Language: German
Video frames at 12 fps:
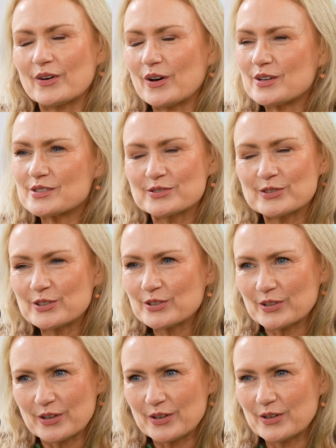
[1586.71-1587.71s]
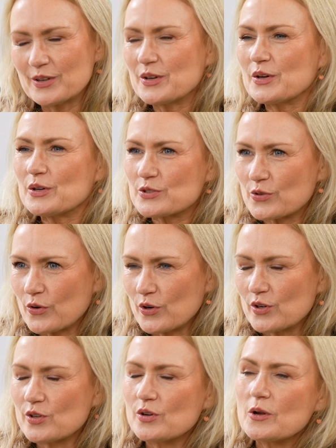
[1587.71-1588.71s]
ach sicher, ja.
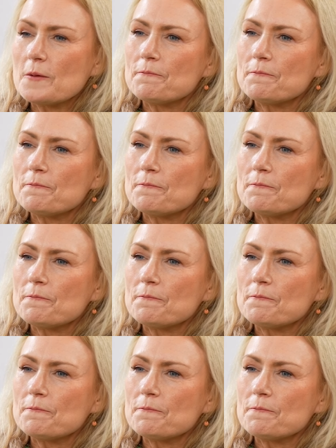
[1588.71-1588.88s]
toll.